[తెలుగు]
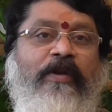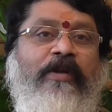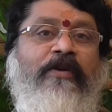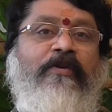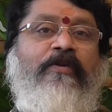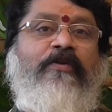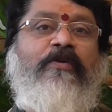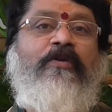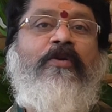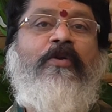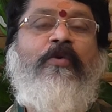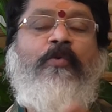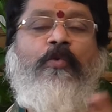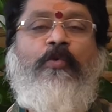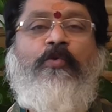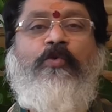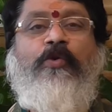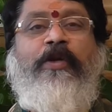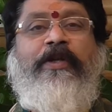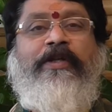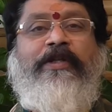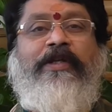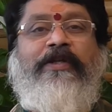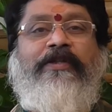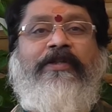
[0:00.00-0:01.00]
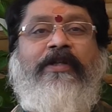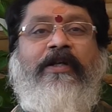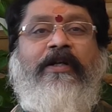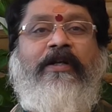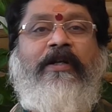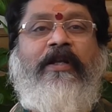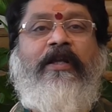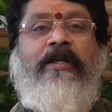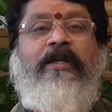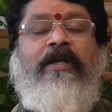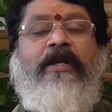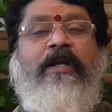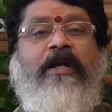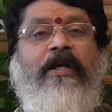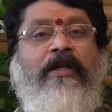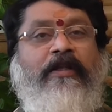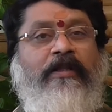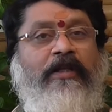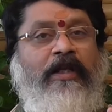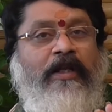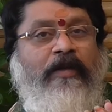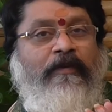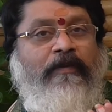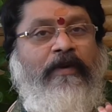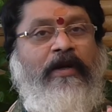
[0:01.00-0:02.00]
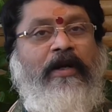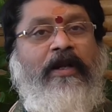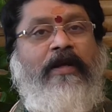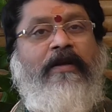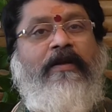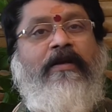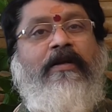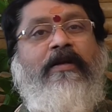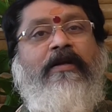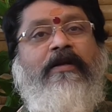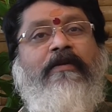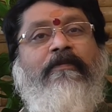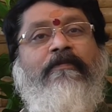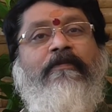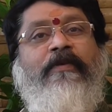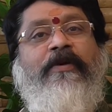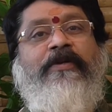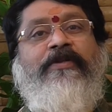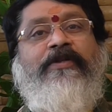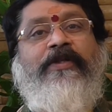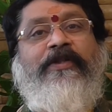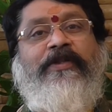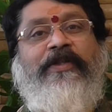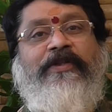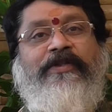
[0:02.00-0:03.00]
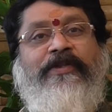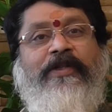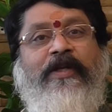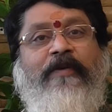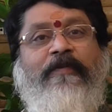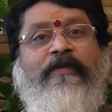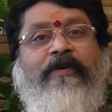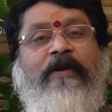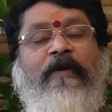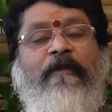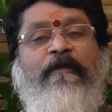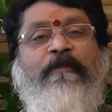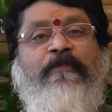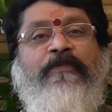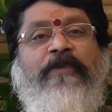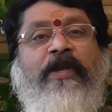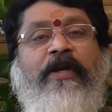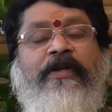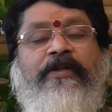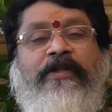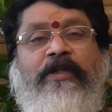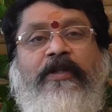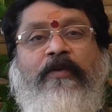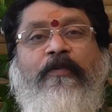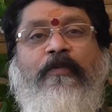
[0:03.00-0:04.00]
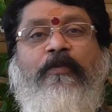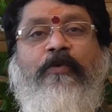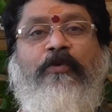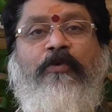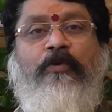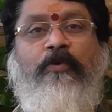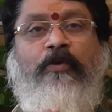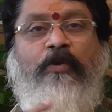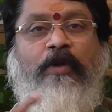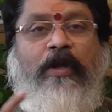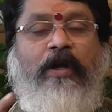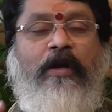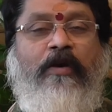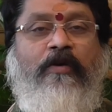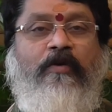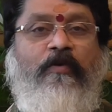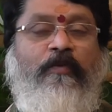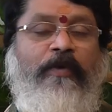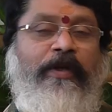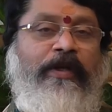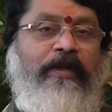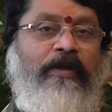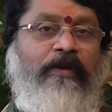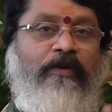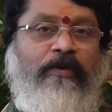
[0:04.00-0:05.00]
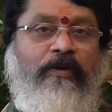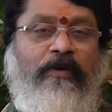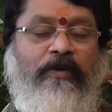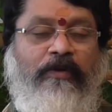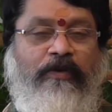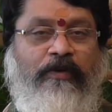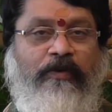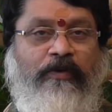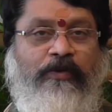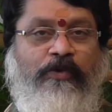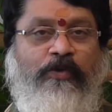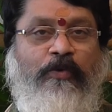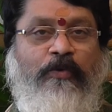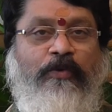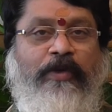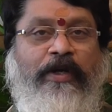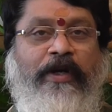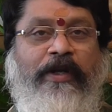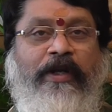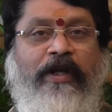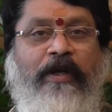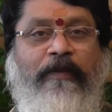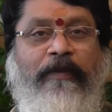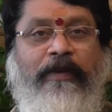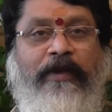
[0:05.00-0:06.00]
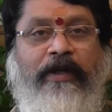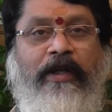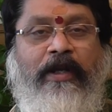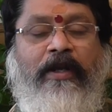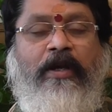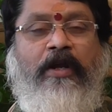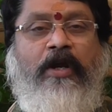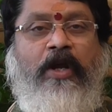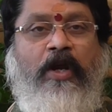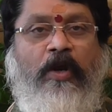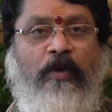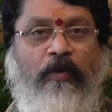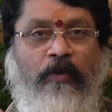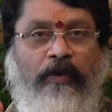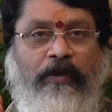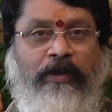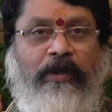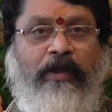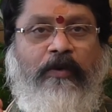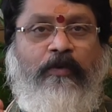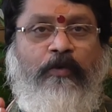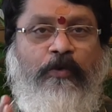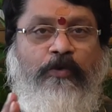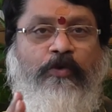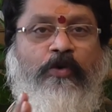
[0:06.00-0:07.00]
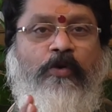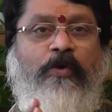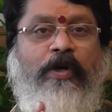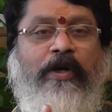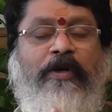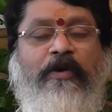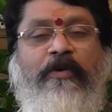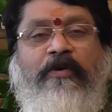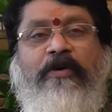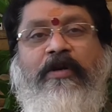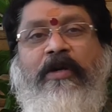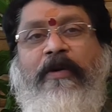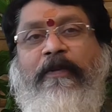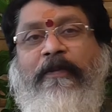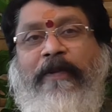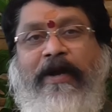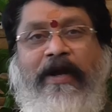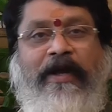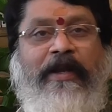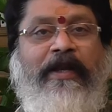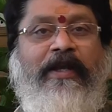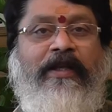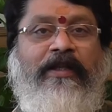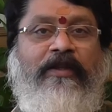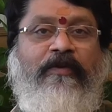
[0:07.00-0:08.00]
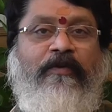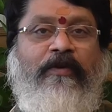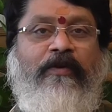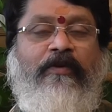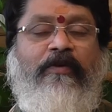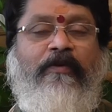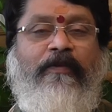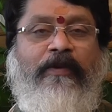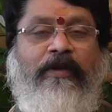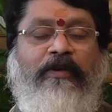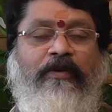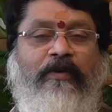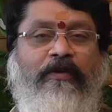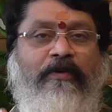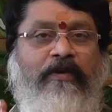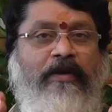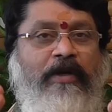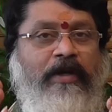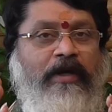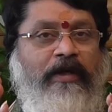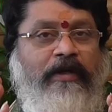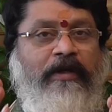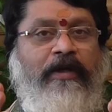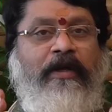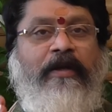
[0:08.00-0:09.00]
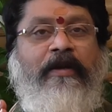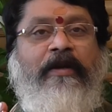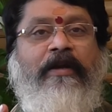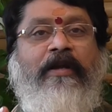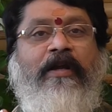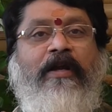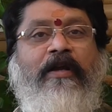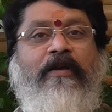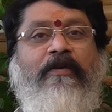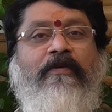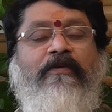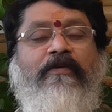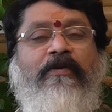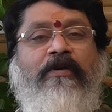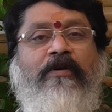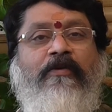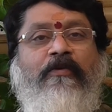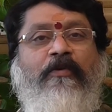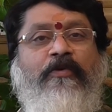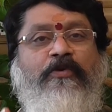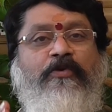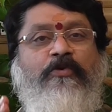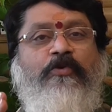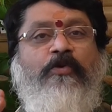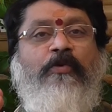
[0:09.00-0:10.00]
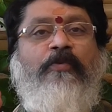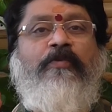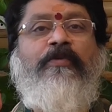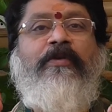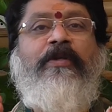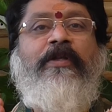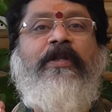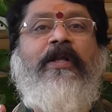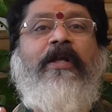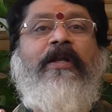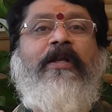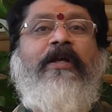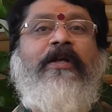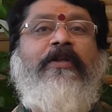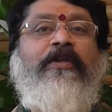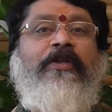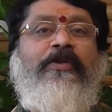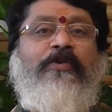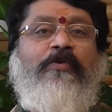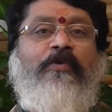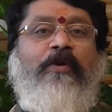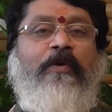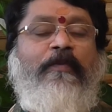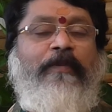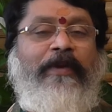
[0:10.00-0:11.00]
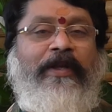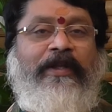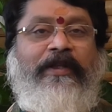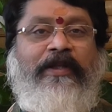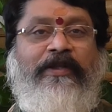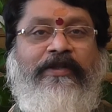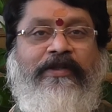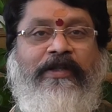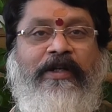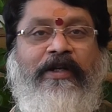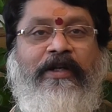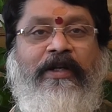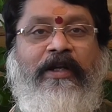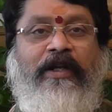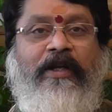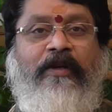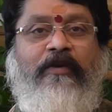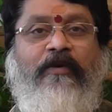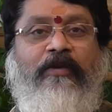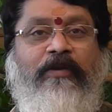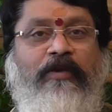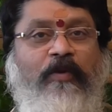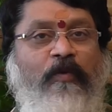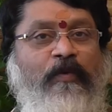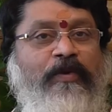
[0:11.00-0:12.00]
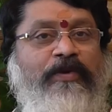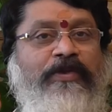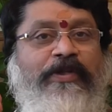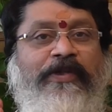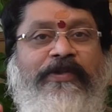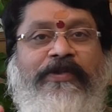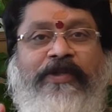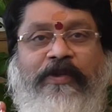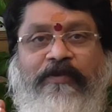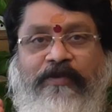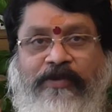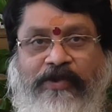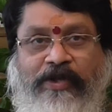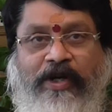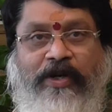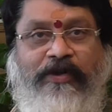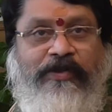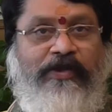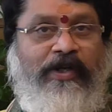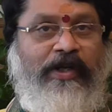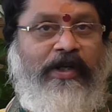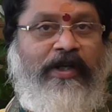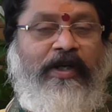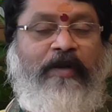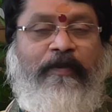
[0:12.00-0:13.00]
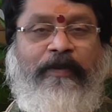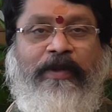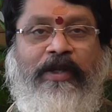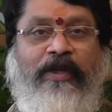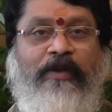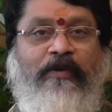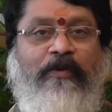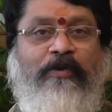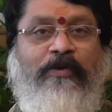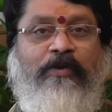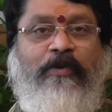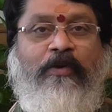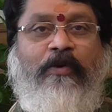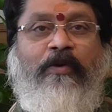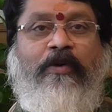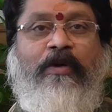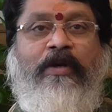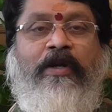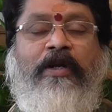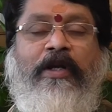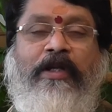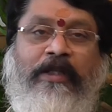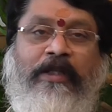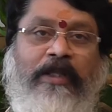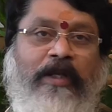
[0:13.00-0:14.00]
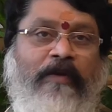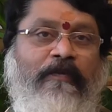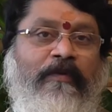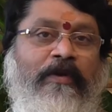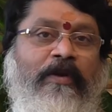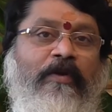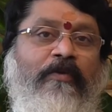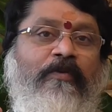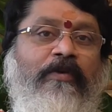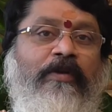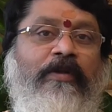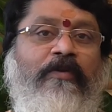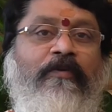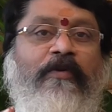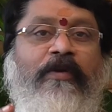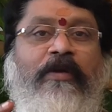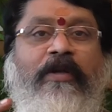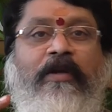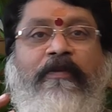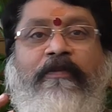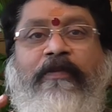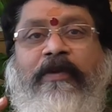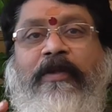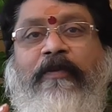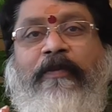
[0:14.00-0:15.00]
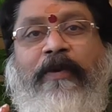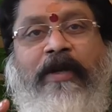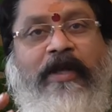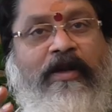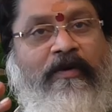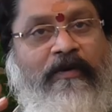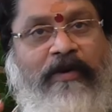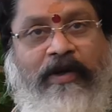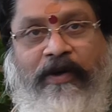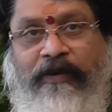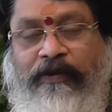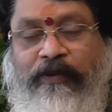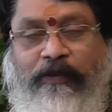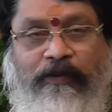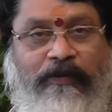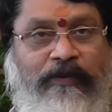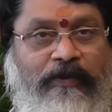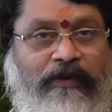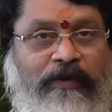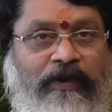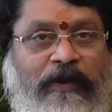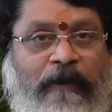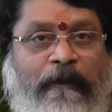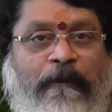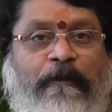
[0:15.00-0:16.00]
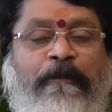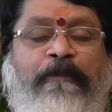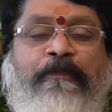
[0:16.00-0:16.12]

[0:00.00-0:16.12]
వెనక కుజుడు ఏం చేస్తాడంటే దానివల్ల భోజనం చేసేస్తాడు చేత ముందు రాహు వెనక కుజుడు ఉన్నాడు కాబట్టి కొంత కుజుడు అక్కడ నుండి మారేంత వరకు మాత్రం నిర్ణయాలు కొంచెం నిదానంగా తీసుకోవడం ప్రయత్నం చేయండి కొత్త వెంచర్స్ ఏమి స్టార్ట్ చేయకండి పదిహేను రోజులు దానివల్ల కొంతవరకు ఇబ్బంది పడే అవకాశం ఉంటుంది